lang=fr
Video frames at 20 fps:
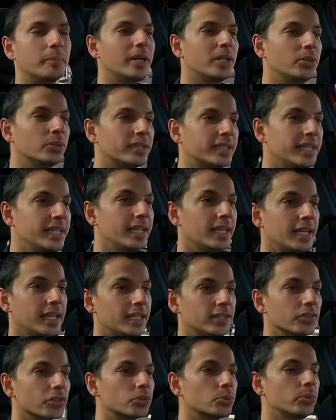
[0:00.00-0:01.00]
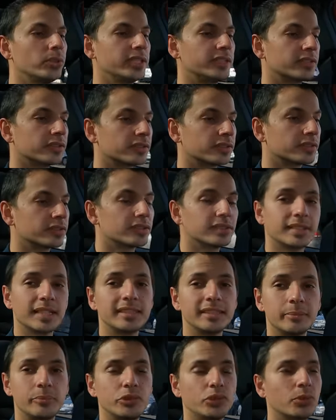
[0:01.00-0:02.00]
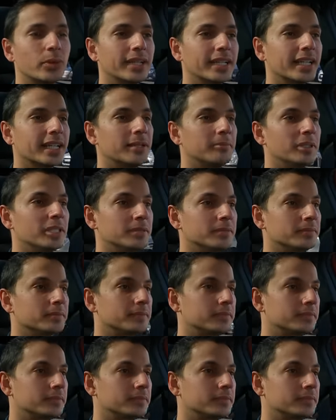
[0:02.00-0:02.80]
baloter dans tous les sens. Ça, c'est plutôt agréable.